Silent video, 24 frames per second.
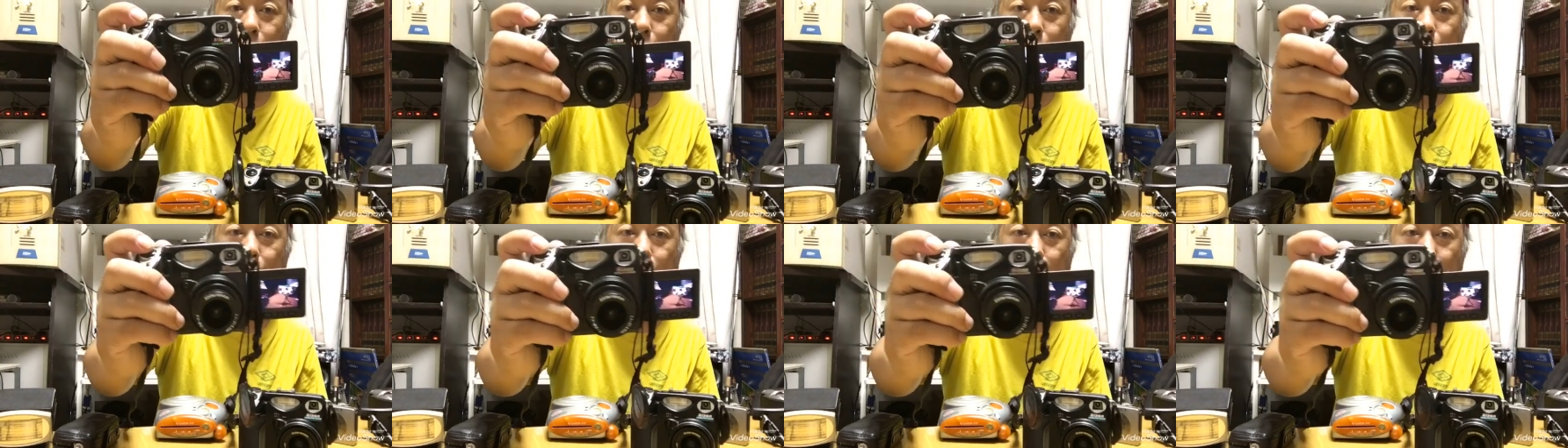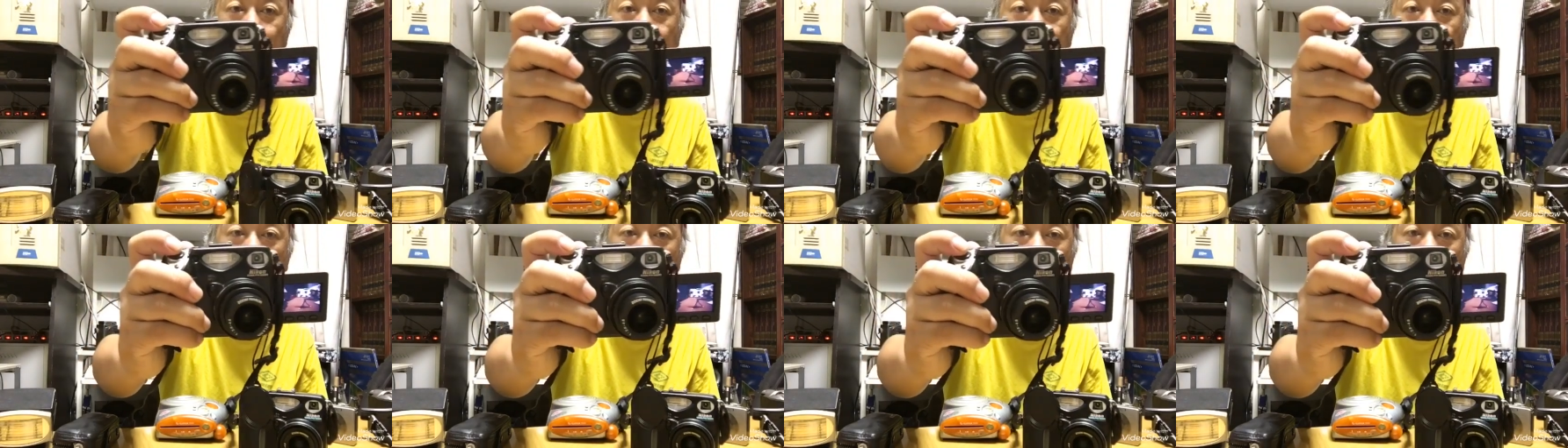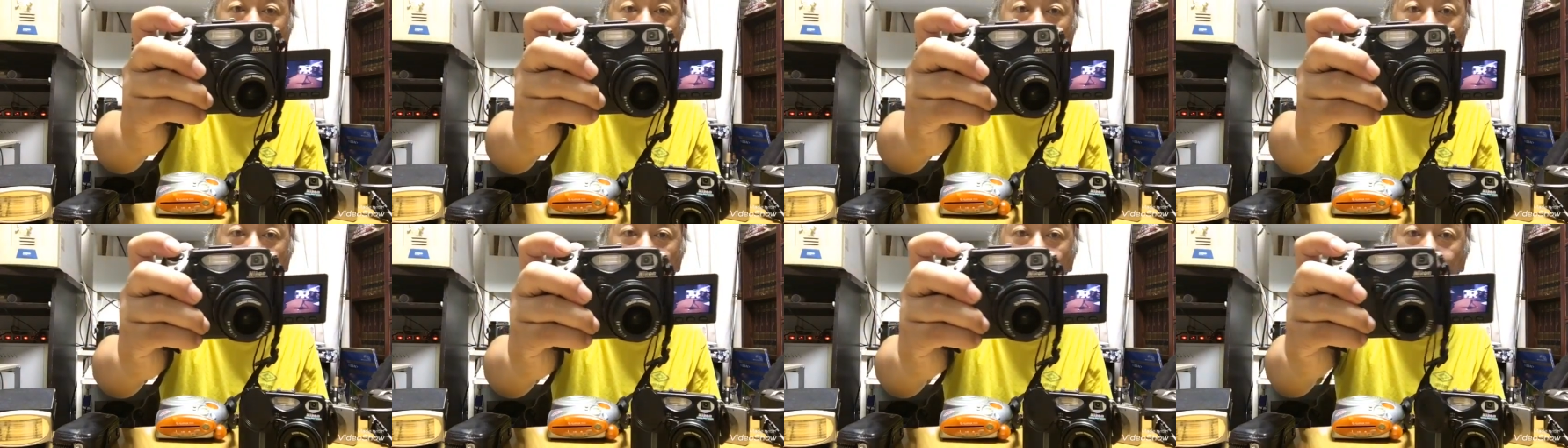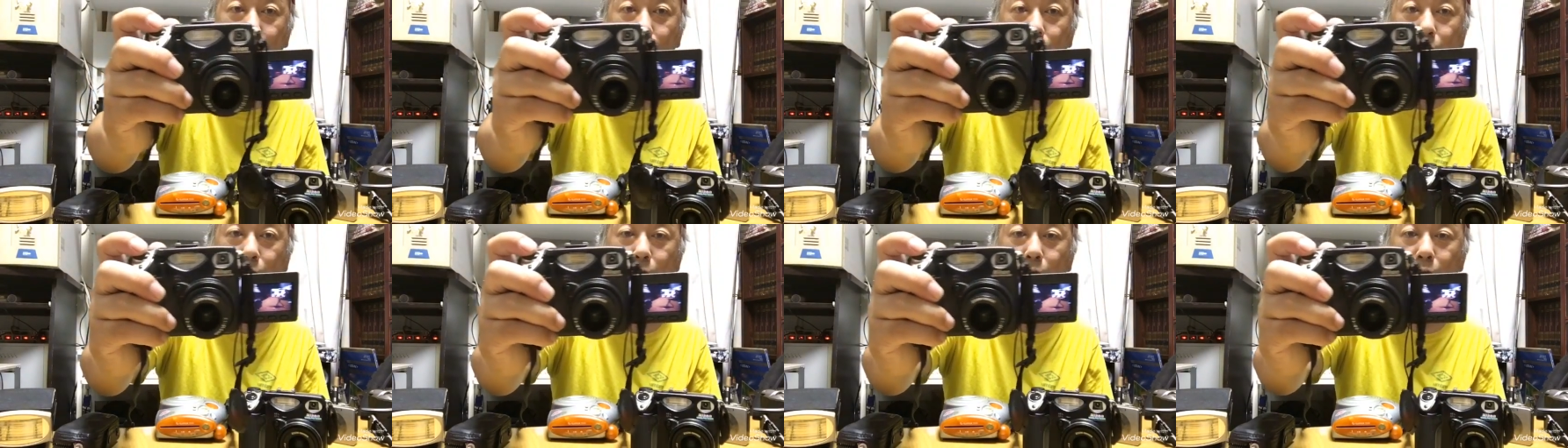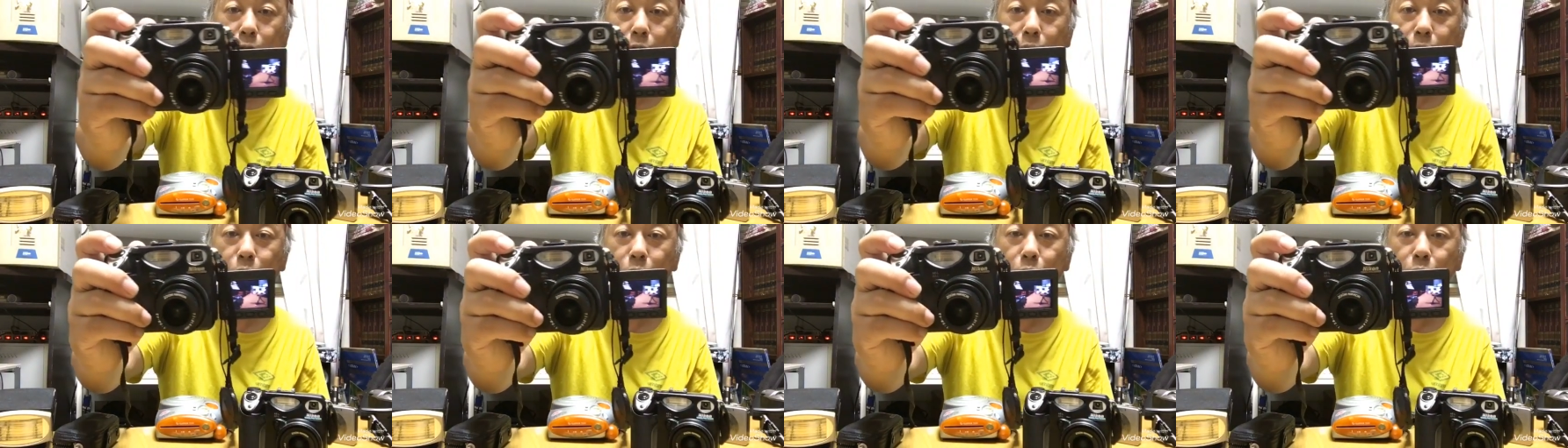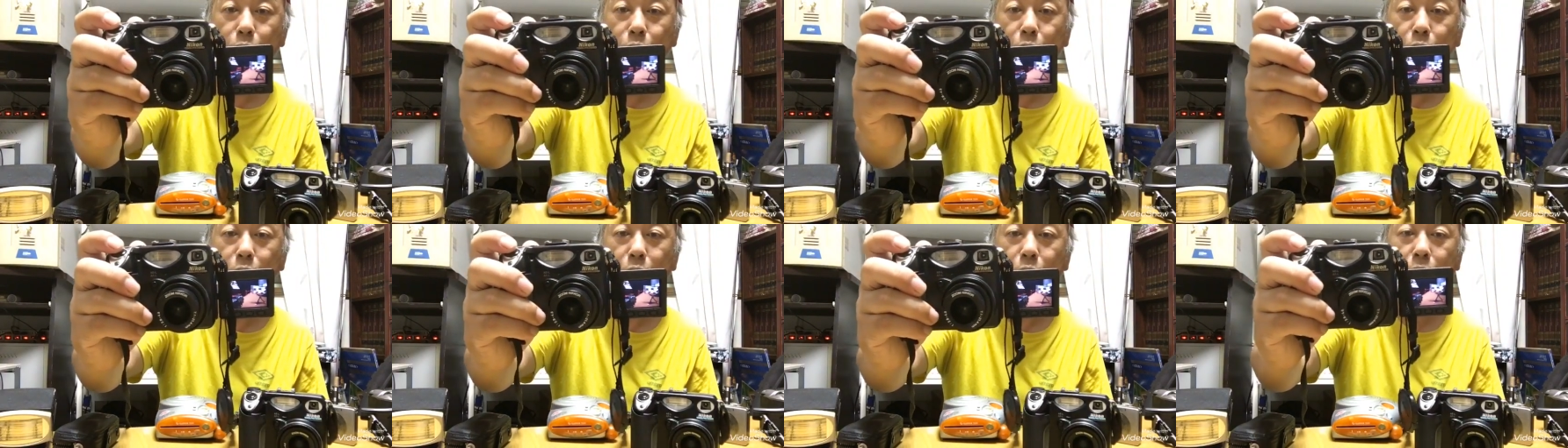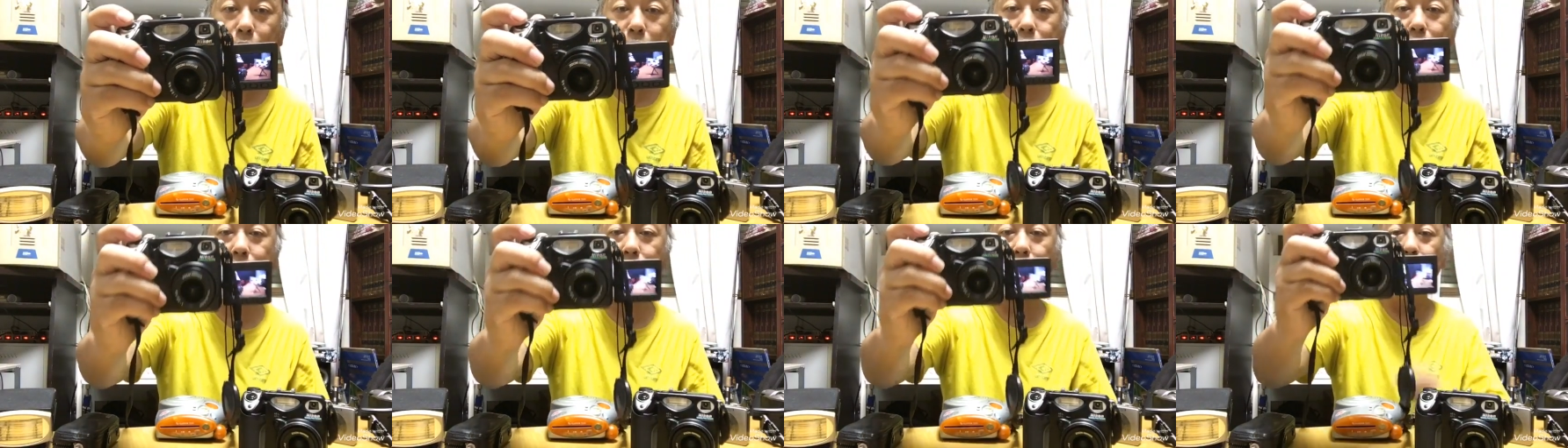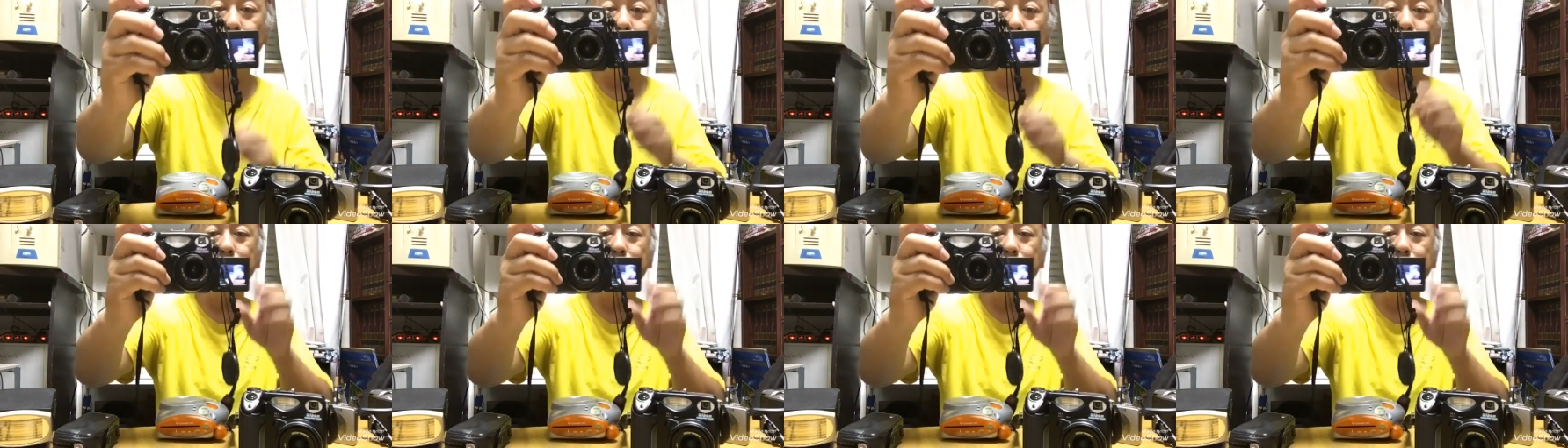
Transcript: でバリアングルモニターあったん